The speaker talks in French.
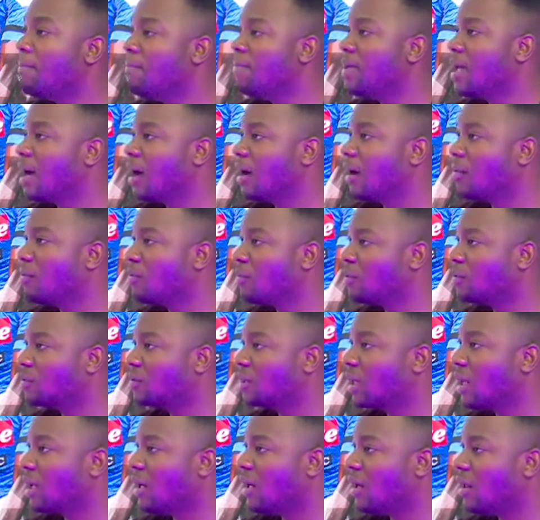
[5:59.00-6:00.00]
bien
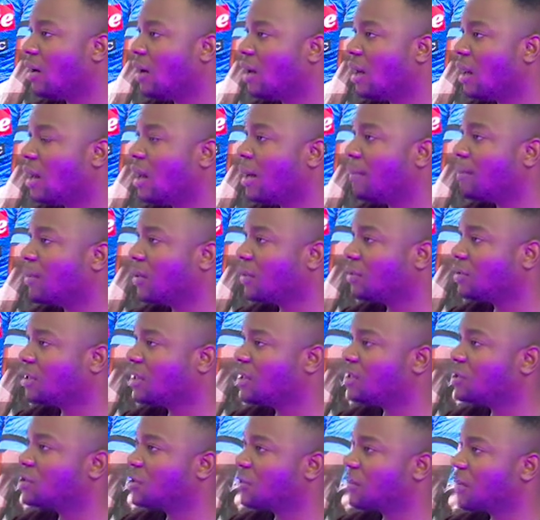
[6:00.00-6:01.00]
montrer euh, la, porte
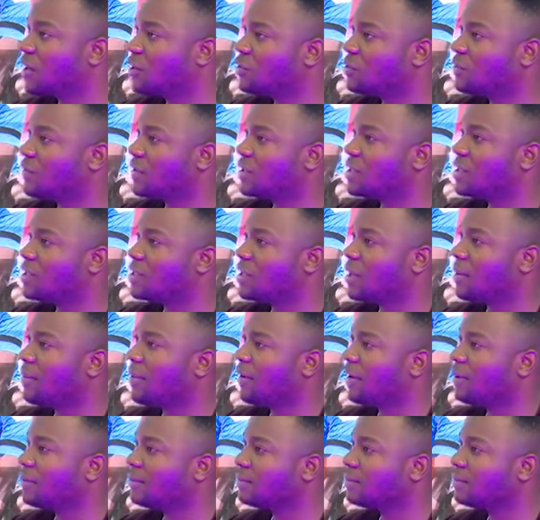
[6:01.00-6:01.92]
et les chemins à suivre des sabres. Mais,